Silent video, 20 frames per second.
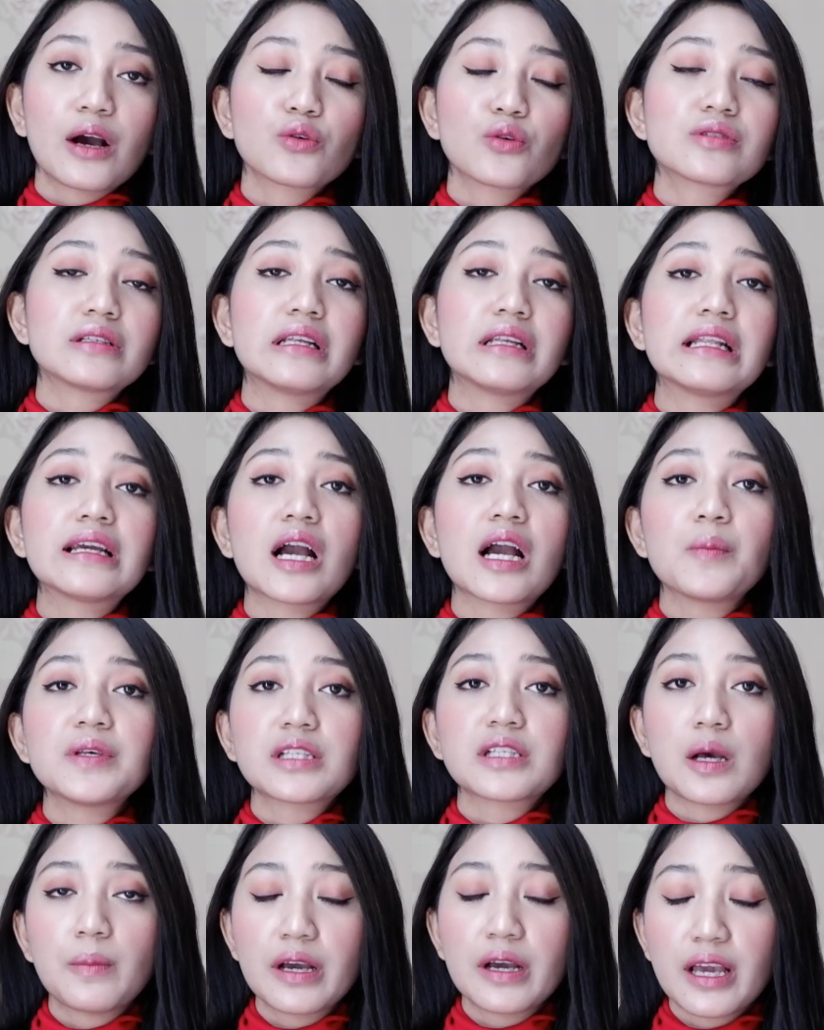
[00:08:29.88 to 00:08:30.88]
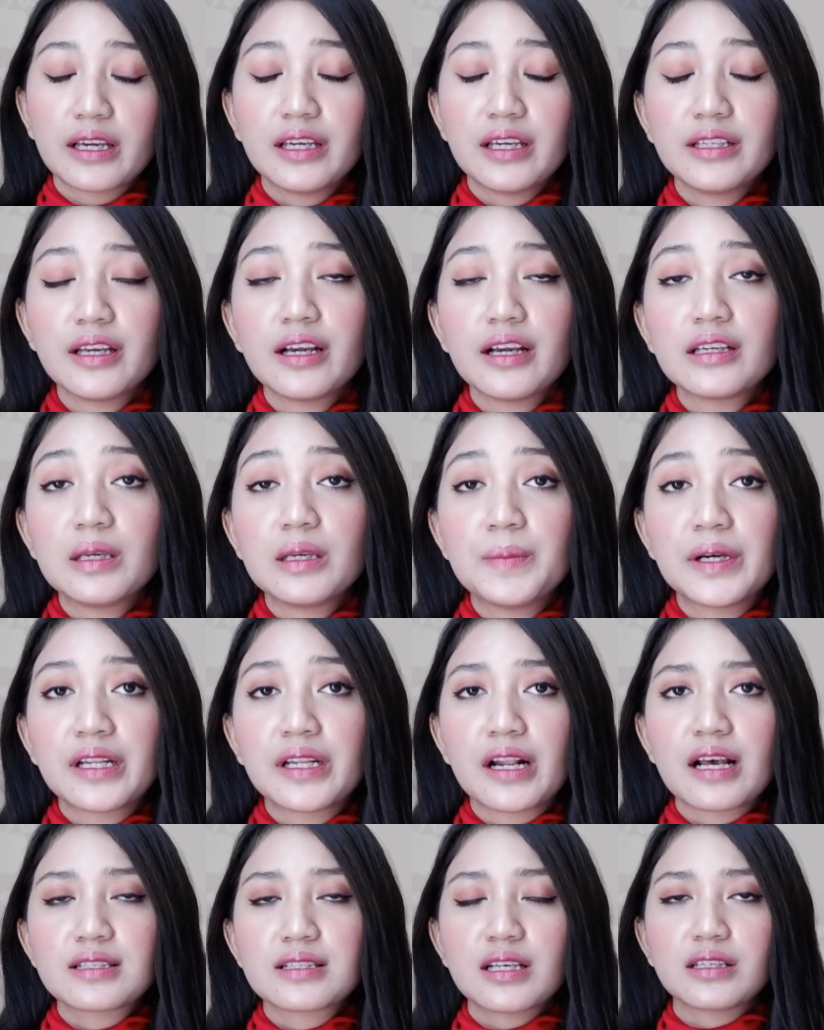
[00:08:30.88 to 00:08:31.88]
Aku sendiri nggak bisa bayangin ya
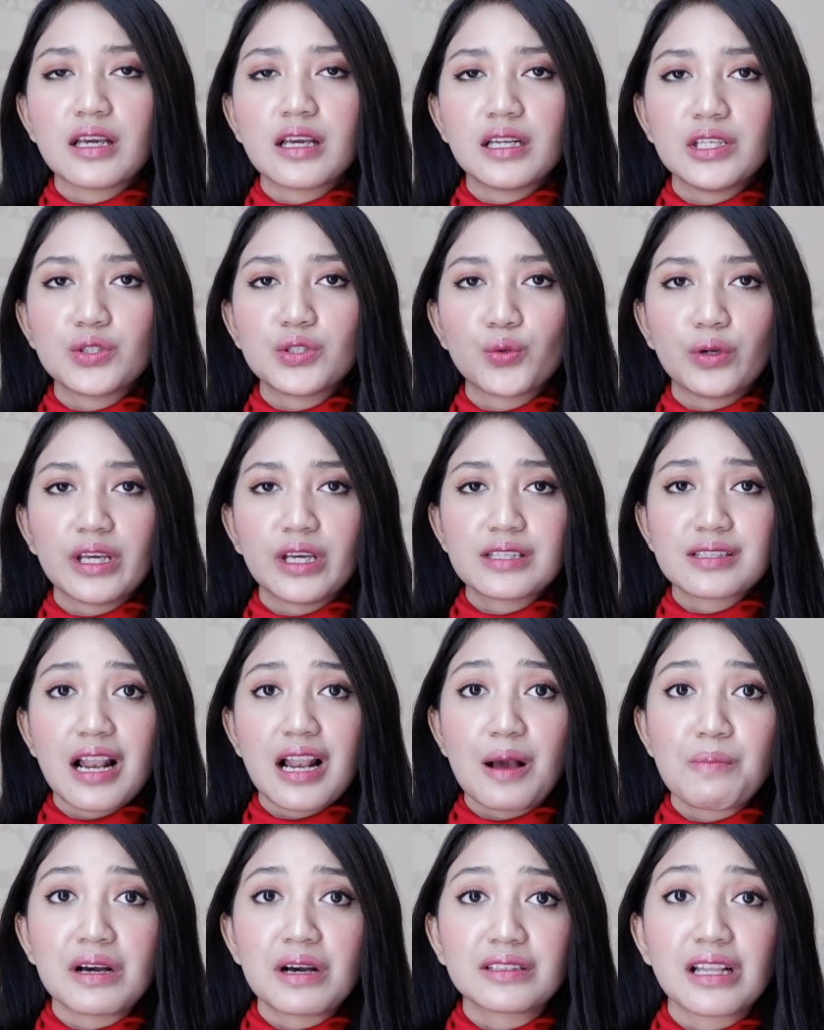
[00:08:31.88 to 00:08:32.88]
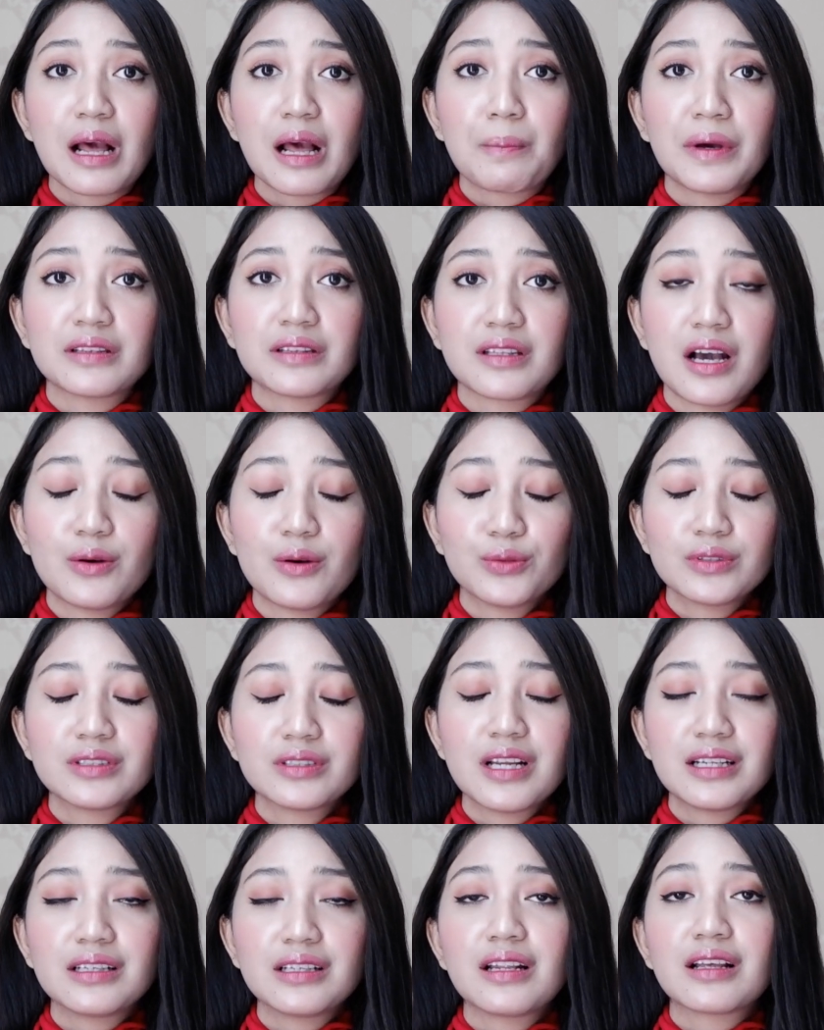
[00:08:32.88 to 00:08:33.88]
gimana rasanya diculik selama 8
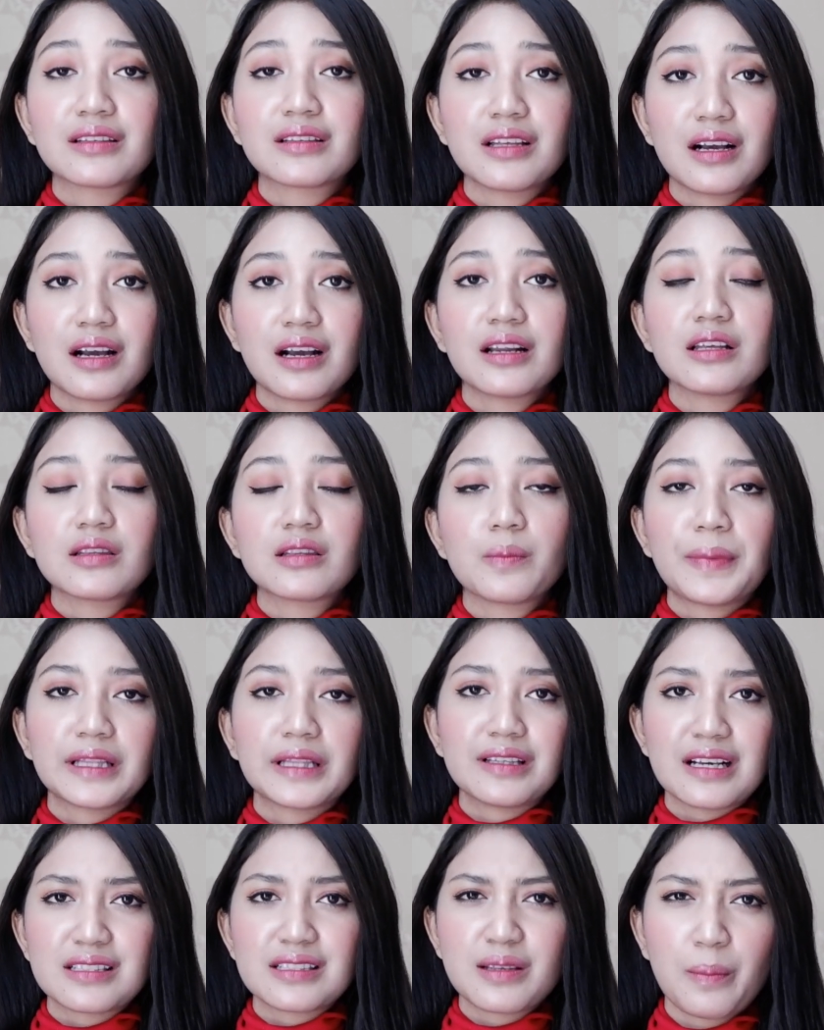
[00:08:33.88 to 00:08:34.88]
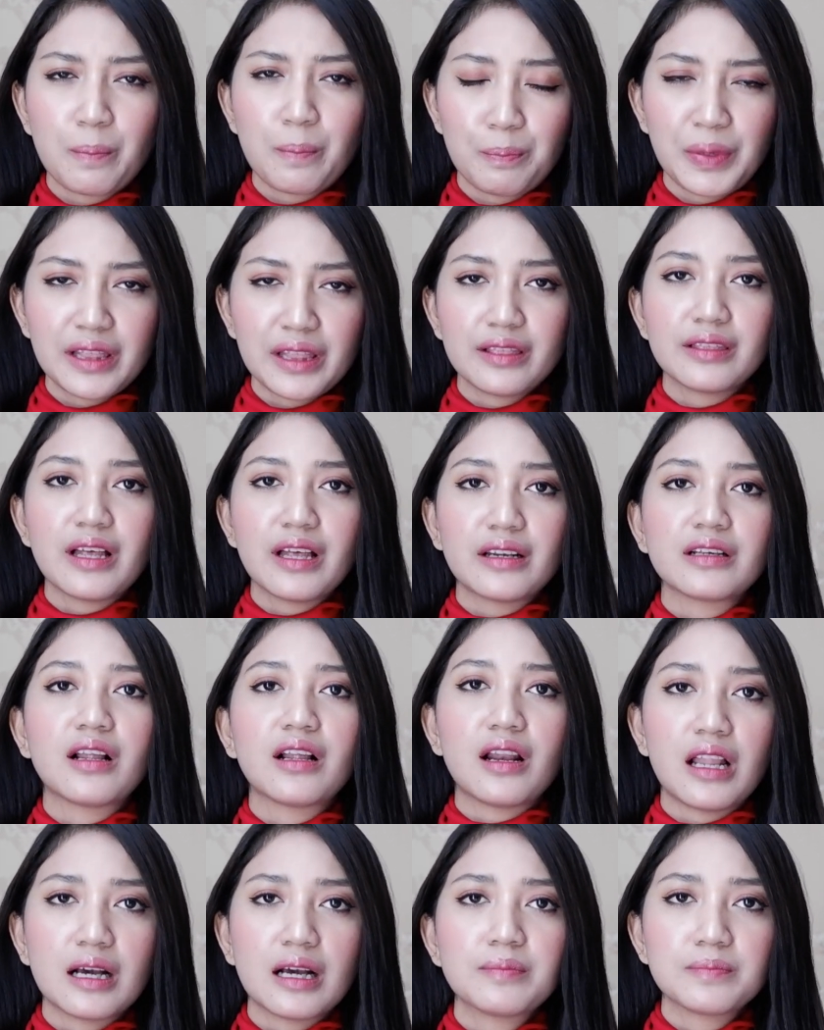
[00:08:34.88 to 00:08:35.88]
tahun dan diletakkan di tempat yang sempit dan
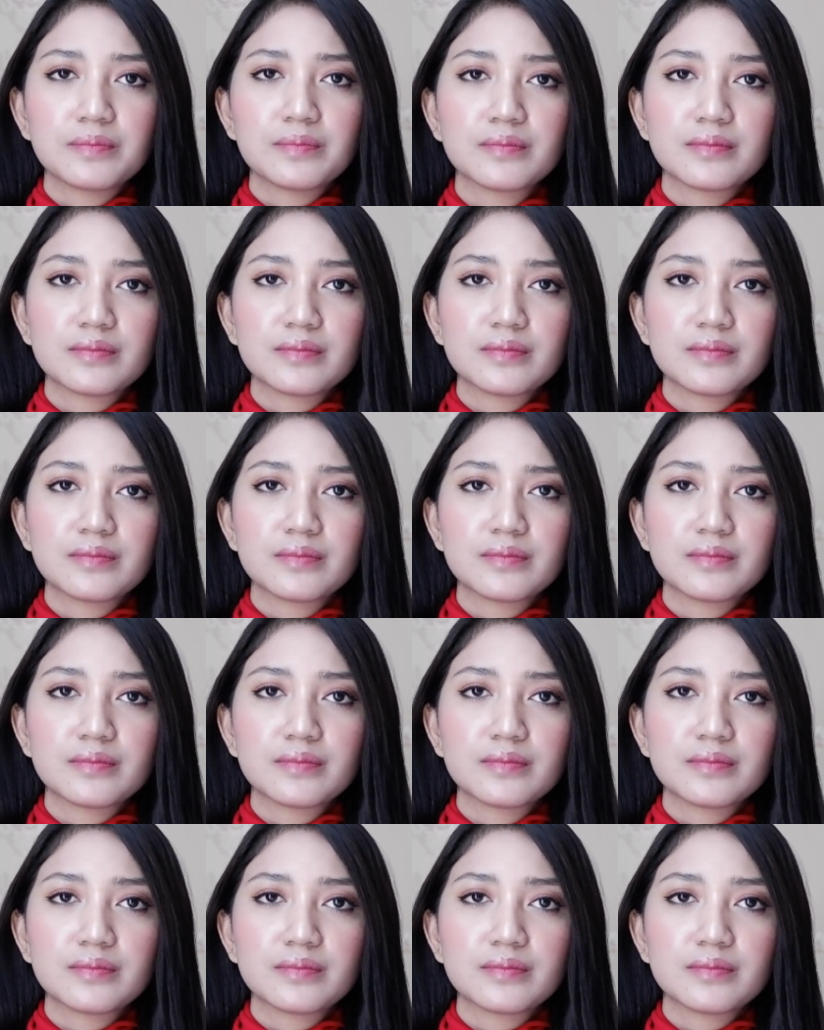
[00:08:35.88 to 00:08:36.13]
gelap.